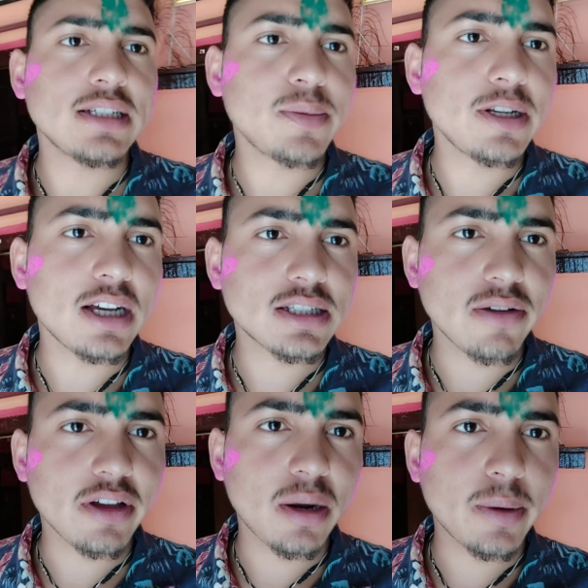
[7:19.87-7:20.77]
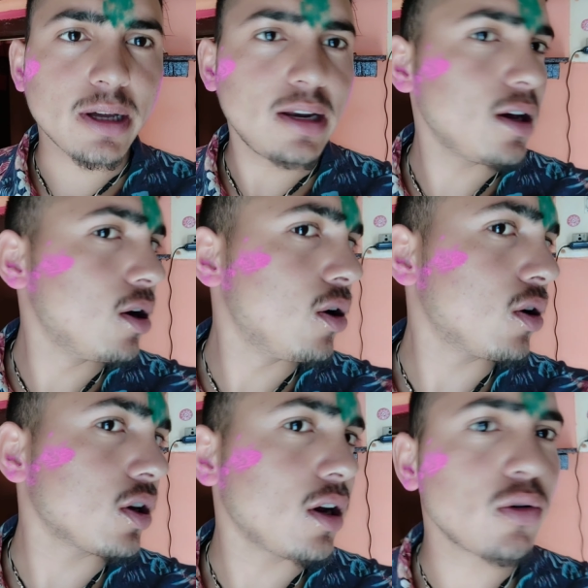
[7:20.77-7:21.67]
गाइज अभी नाश्ता वगैरह भी कर लिया
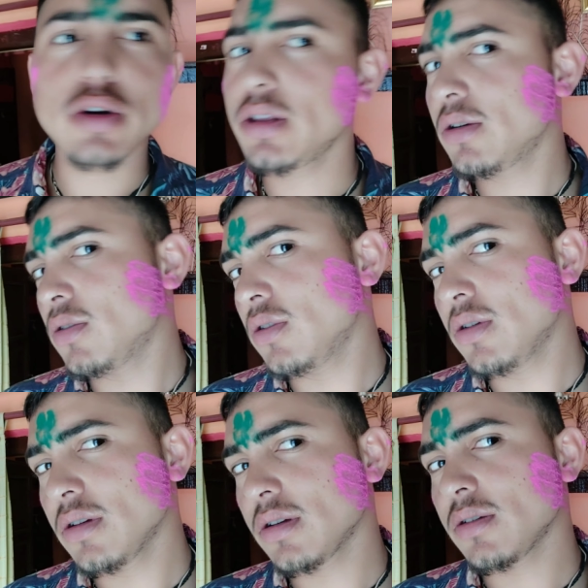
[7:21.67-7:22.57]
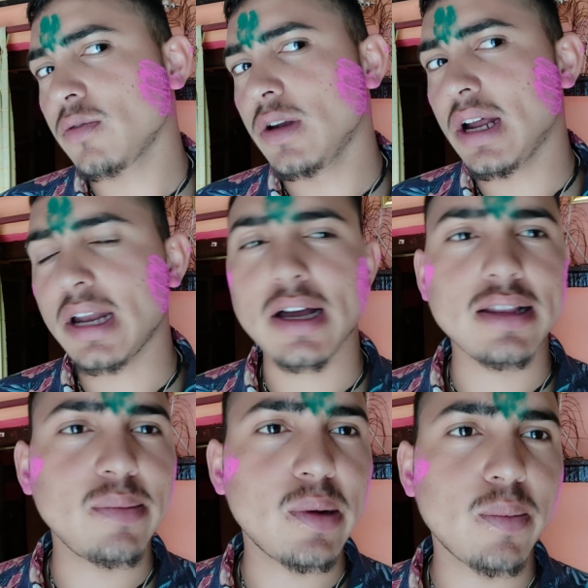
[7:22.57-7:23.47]
और ये रागू ने देखो गुलाल
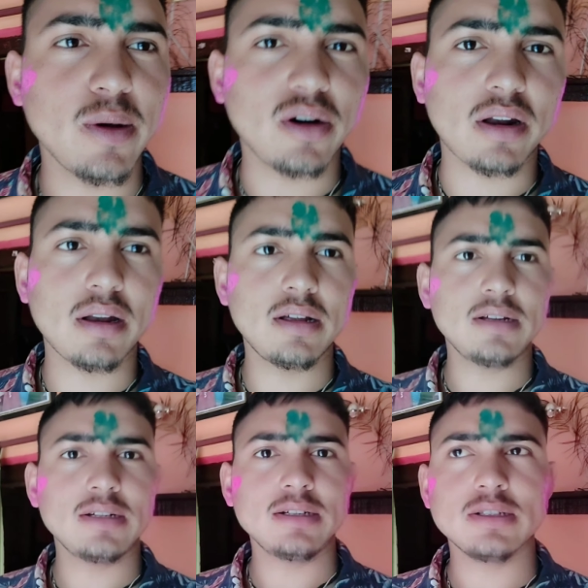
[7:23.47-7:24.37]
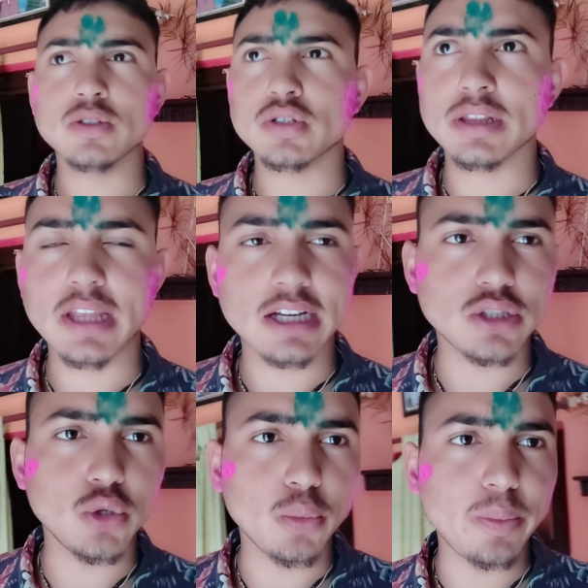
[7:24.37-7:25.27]
लगा दिया मेरे पे और चलते
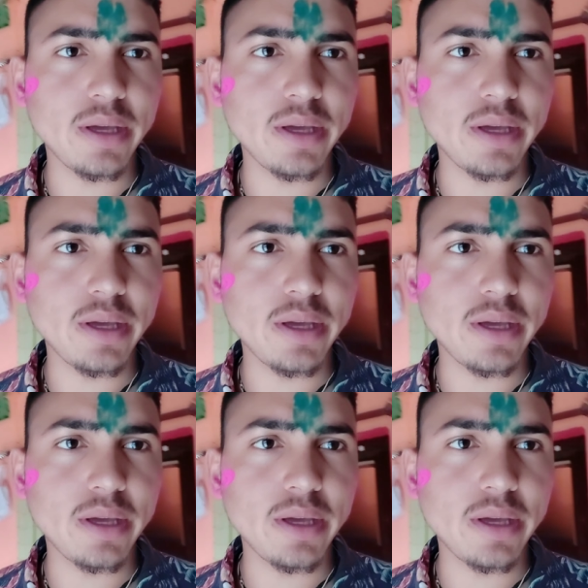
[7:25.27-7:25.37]
आज धूप